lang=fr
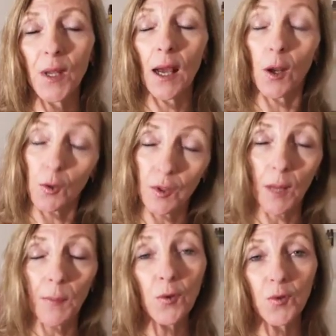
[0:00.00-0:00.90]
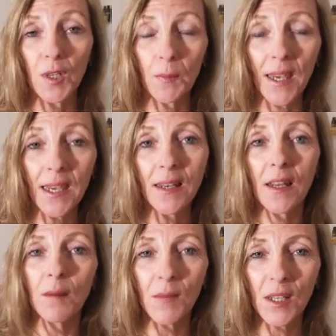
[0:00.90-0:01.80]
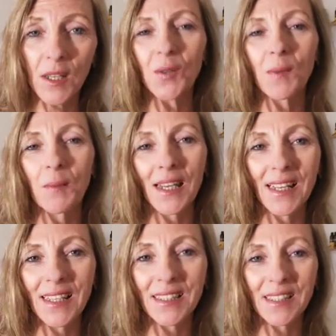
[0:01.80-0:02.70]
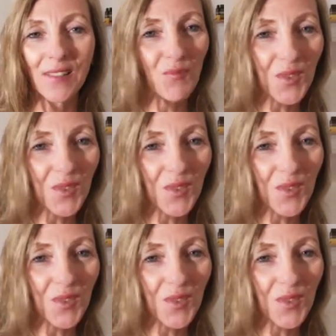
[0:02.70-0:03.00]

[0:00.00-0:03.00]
alors tu n'as pas reçu l'email, mets-toi dans ma mailing list.